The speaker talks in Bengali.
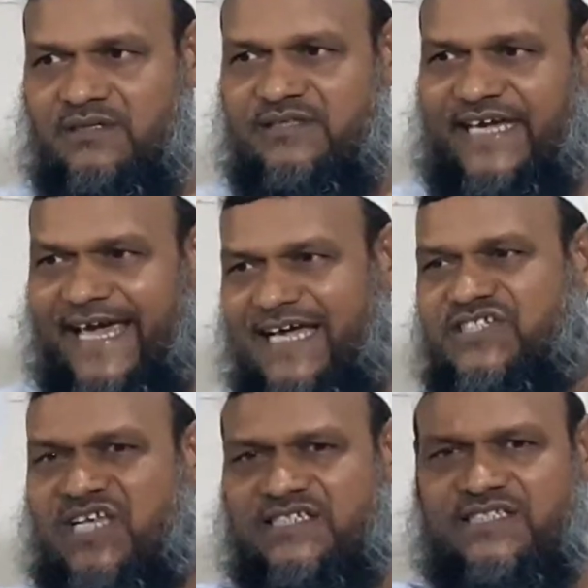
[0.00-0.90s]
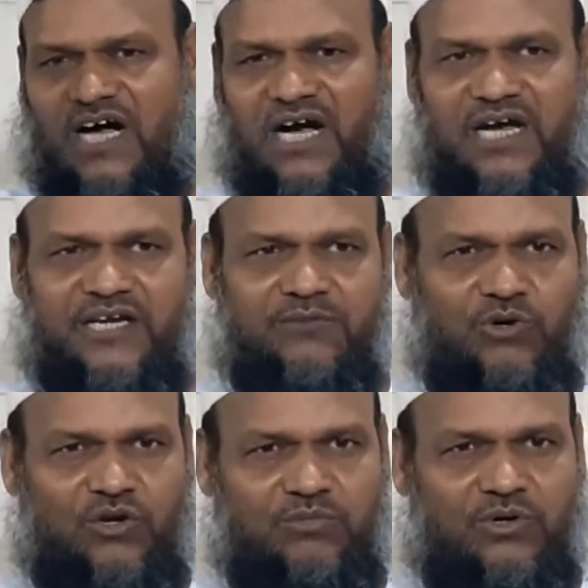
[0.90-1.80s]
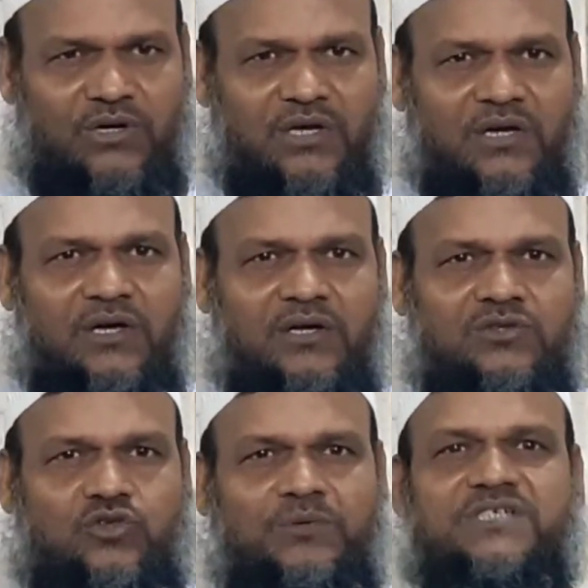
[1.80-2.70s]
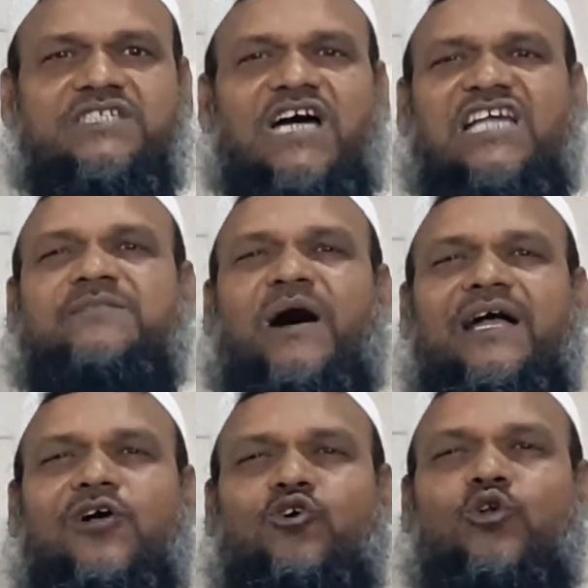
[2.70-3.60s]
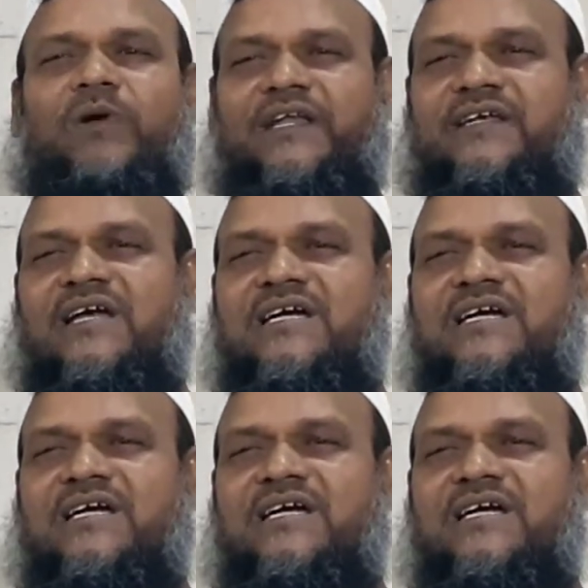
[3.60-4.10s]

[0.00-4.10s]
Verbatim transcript: দেহের সংস্থাকালীন বলবো তুমি সাত ভাগে কুরবানি